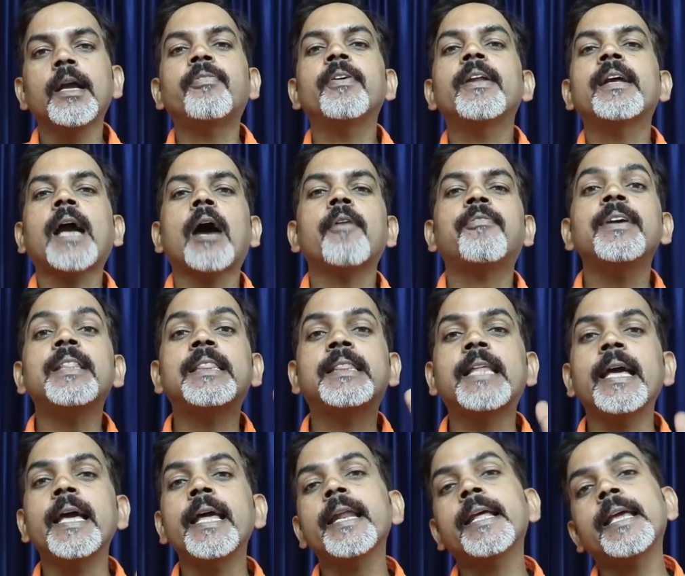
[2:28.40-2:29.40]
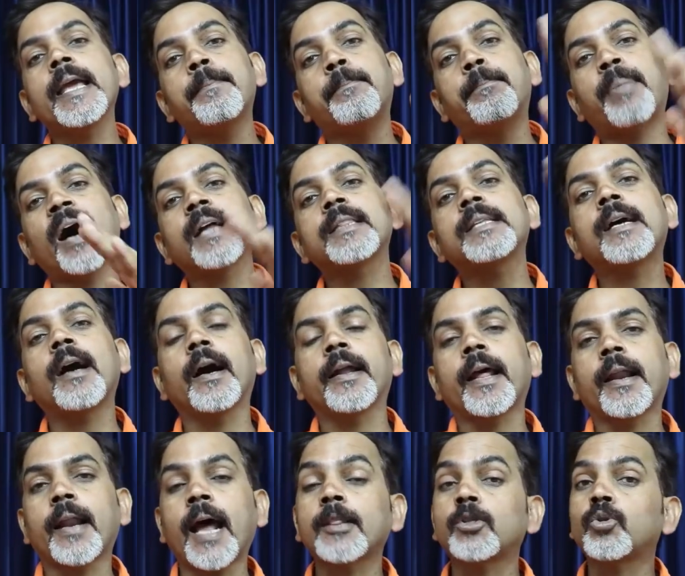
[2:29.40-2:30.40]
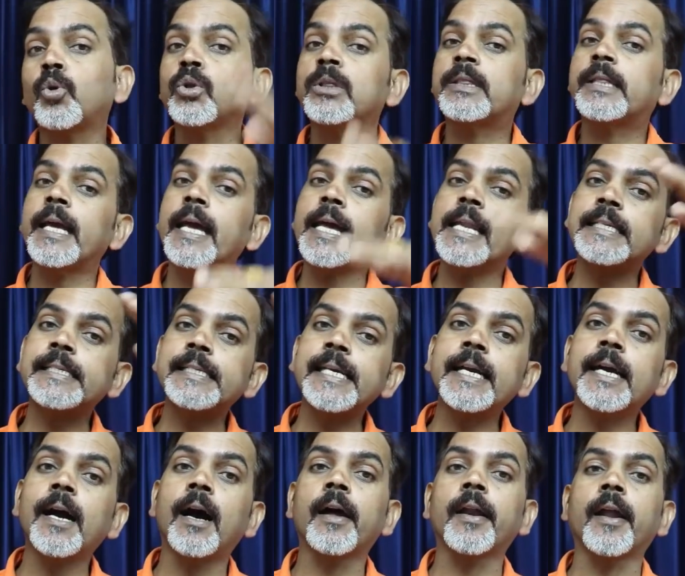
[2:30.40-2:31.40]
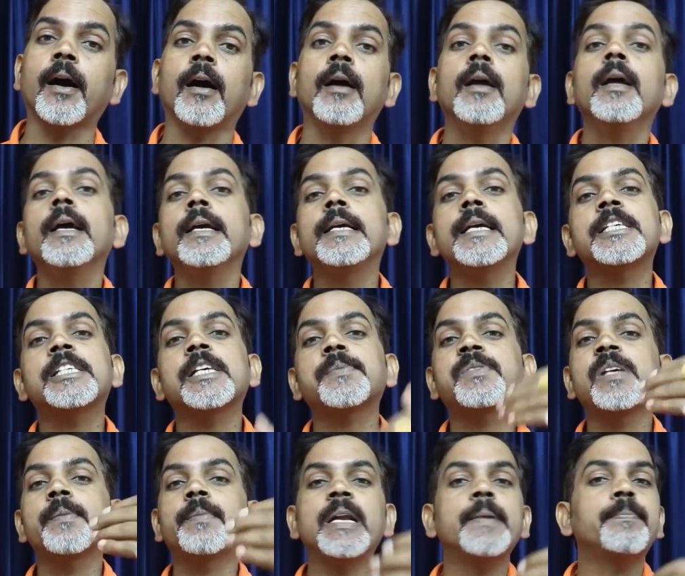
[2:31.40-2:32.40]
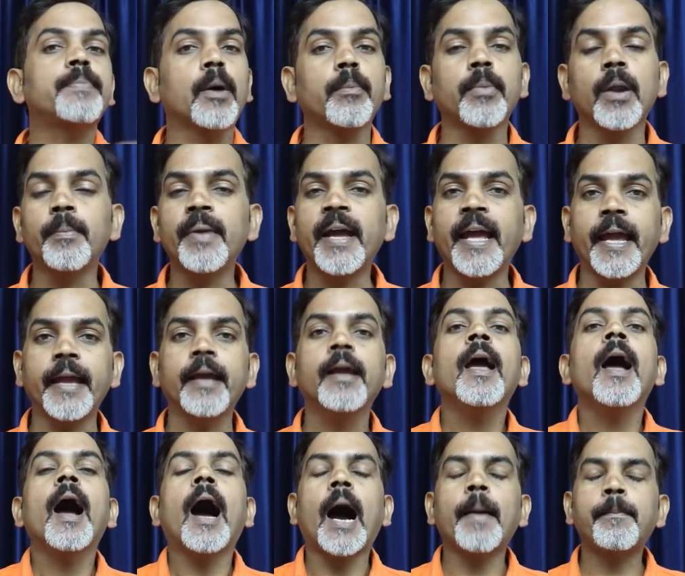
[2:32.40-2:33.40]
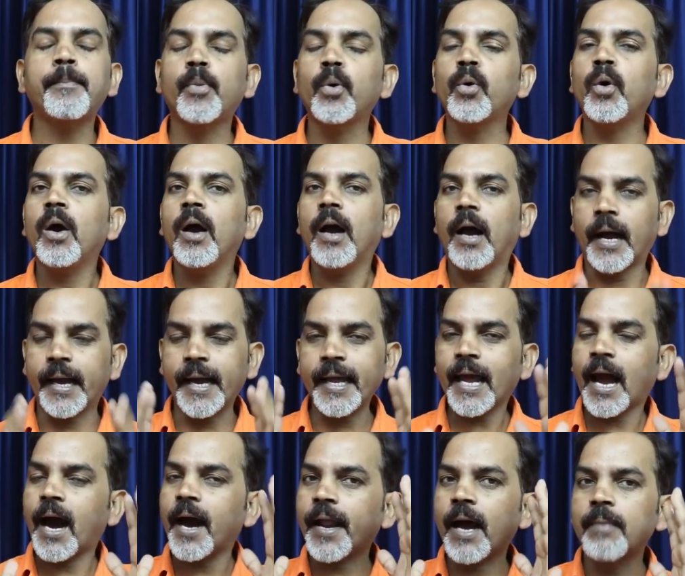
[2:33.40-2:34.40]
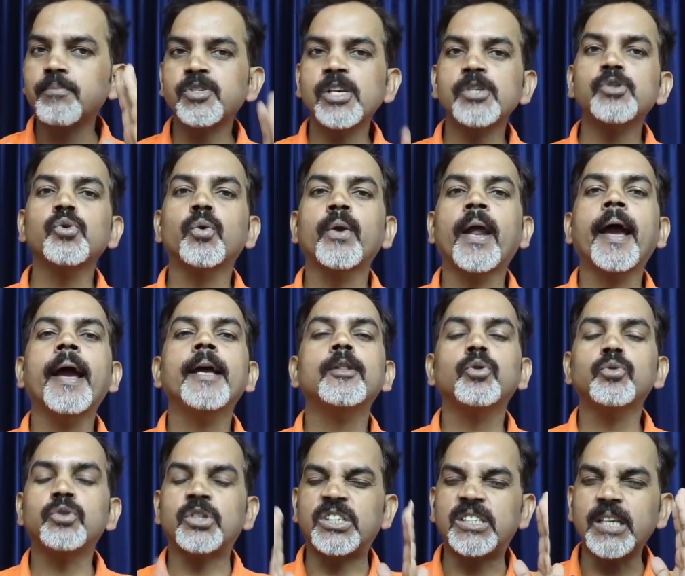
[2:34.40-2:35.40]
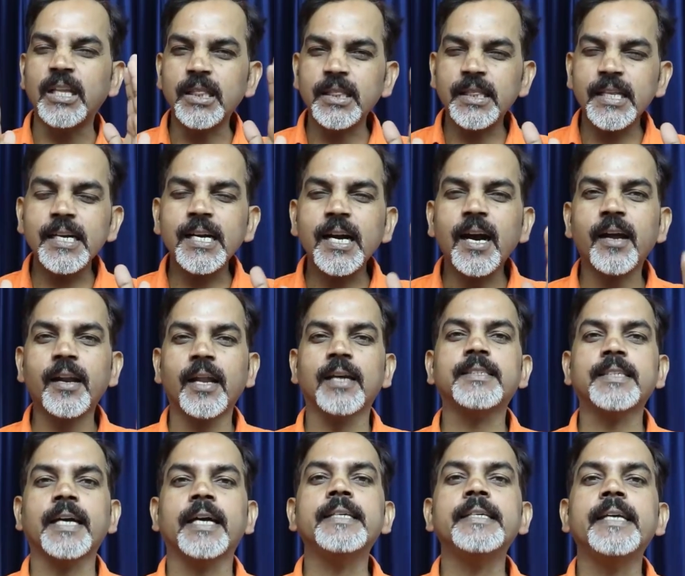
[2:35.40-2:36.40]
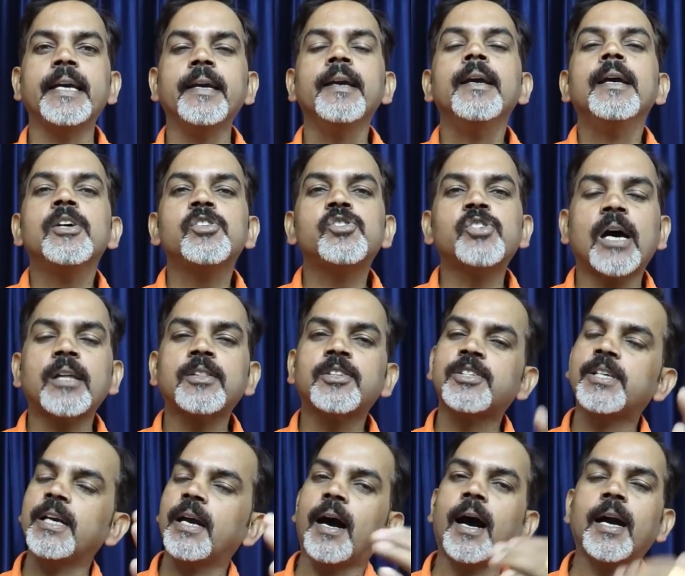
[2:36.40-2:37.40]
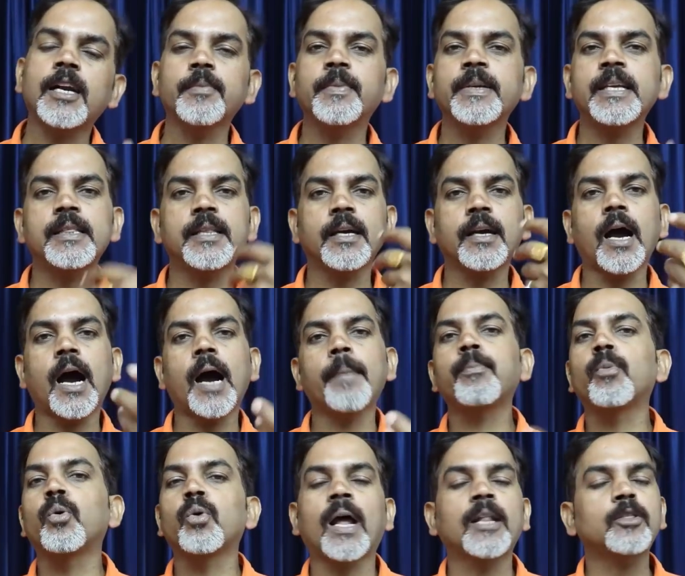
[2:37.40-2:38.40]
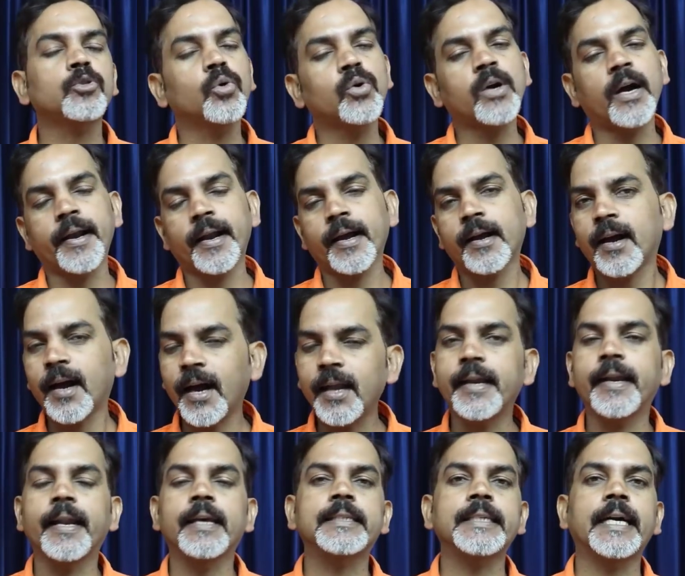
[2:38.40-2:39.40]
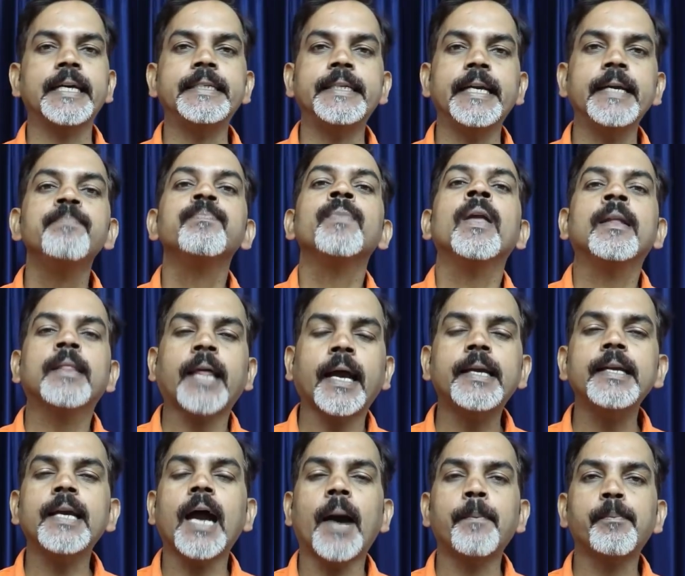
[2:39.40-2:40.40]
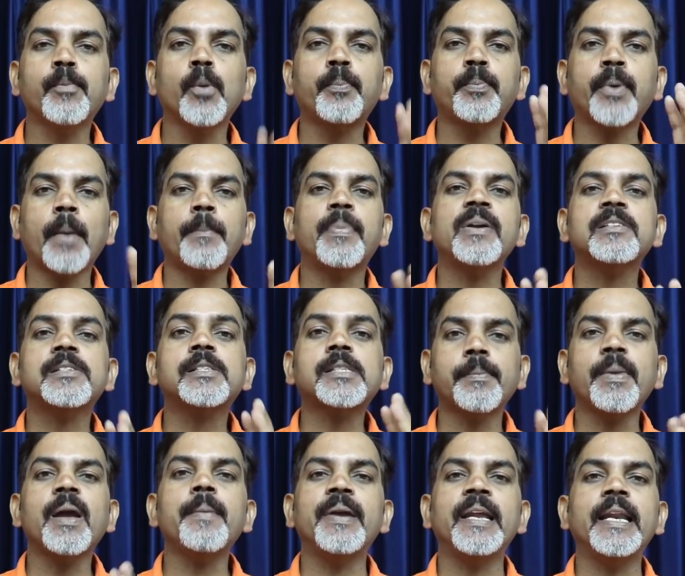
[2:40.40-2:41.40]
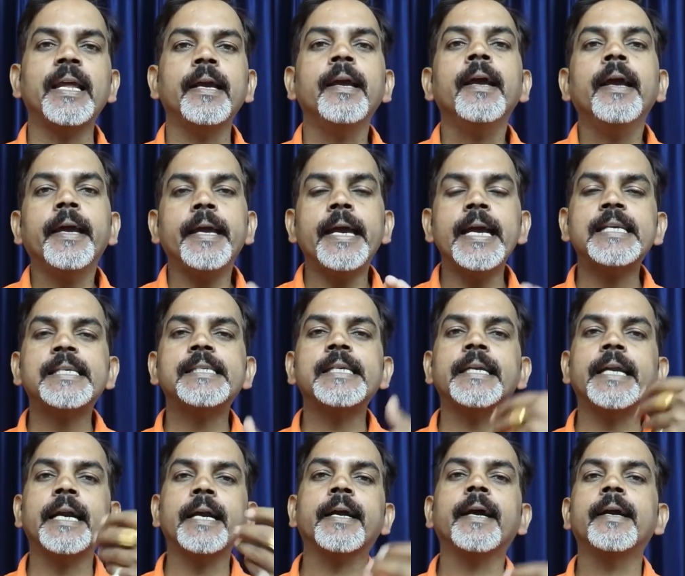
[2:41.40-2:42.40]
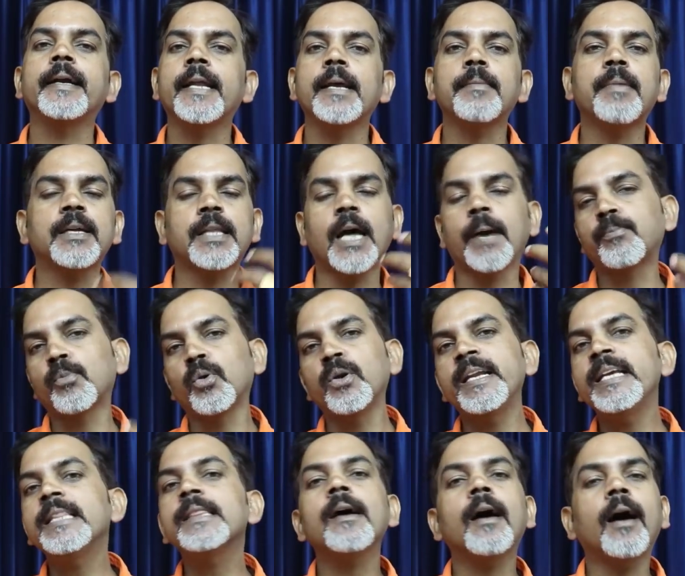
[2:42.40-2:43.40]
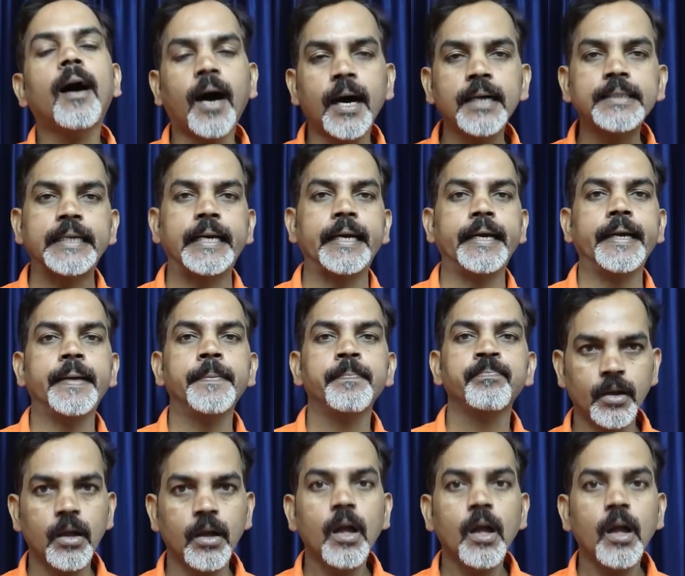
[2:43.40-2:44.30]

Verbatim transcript: या फिर काफी देर के बाद खाना रात को देर से खाना ये सबसे बड़ी प्रॉब्लम है आपको अगर आराम से सोना है तो जल्दी खाना चाहिए सात से आठ बजे तक आपको रात को खाना खा लेना चाहिए ताकि आपको प्रॉपर समय मिले एक से डेढ़ घंटे बाद आपको नींद आ जाए